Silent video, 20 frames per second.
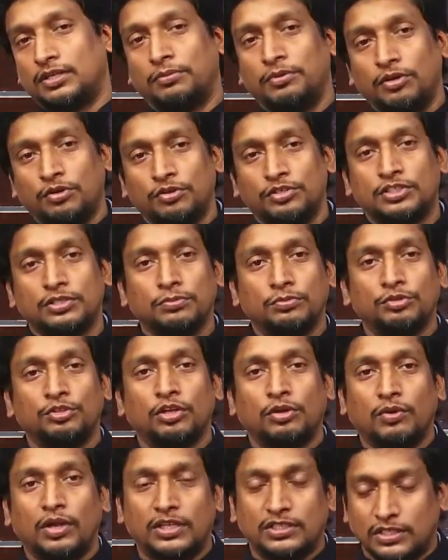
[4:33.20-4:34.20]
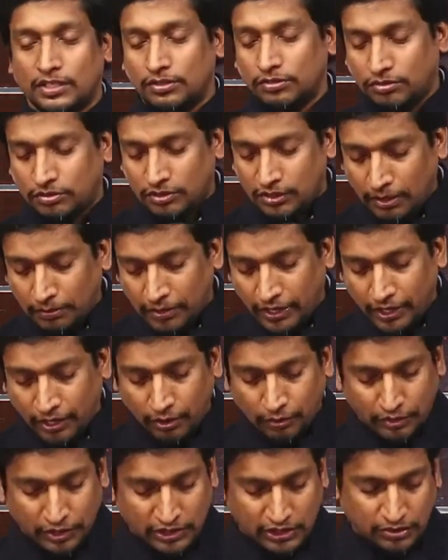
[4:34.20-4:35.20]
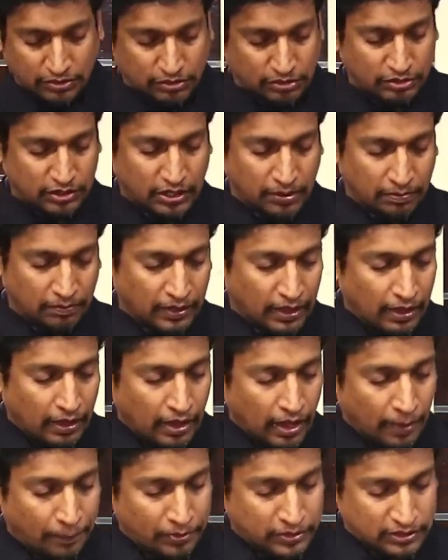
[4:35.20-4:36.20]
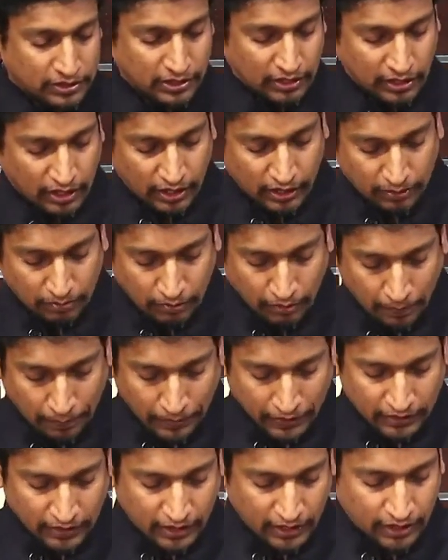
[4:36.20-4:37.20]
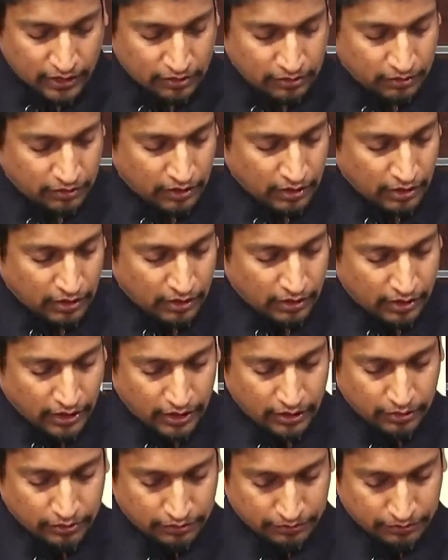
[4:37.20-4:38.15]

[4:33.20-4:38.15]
ఇంకొంచెం ముందుకు వెళ్ళి చదువుకుందాం రెండవ వచనం చూద్దాం అపోస్తుల కార్యంలో పదిహేడు రెండు